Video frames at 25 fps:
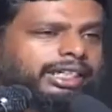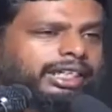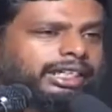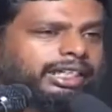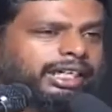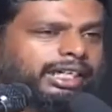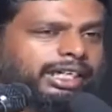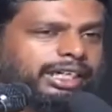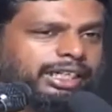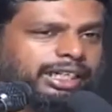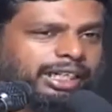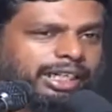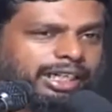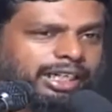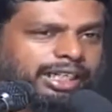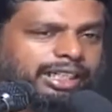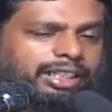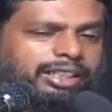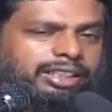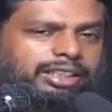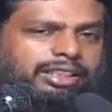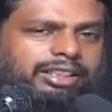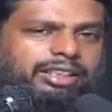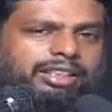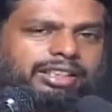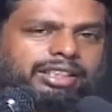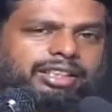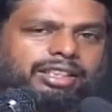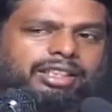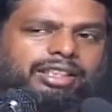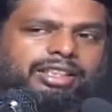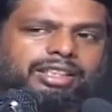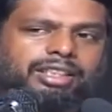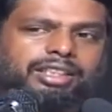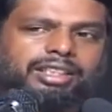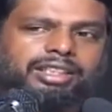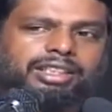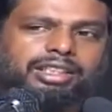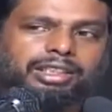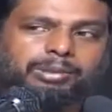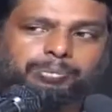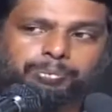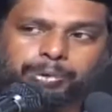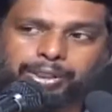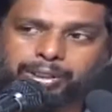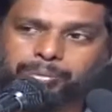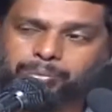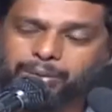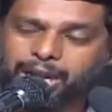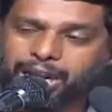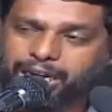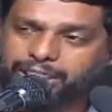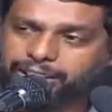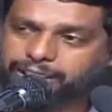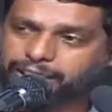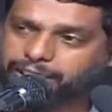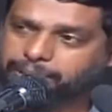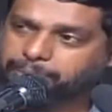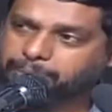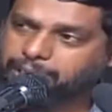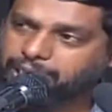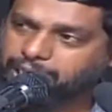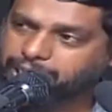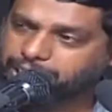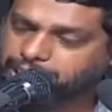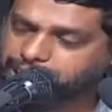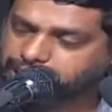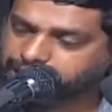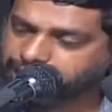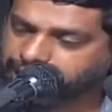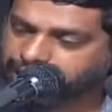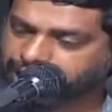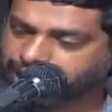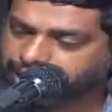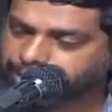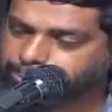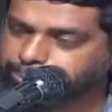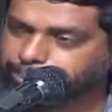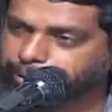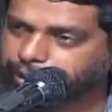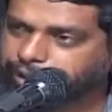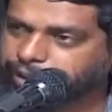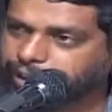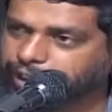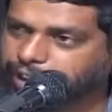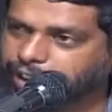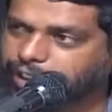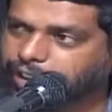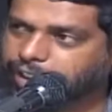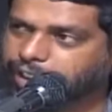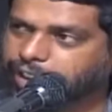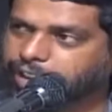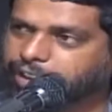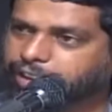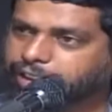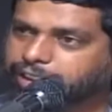நீங்கள் நடங்கள் இப்படி மாற்றமாக நடப்பதில்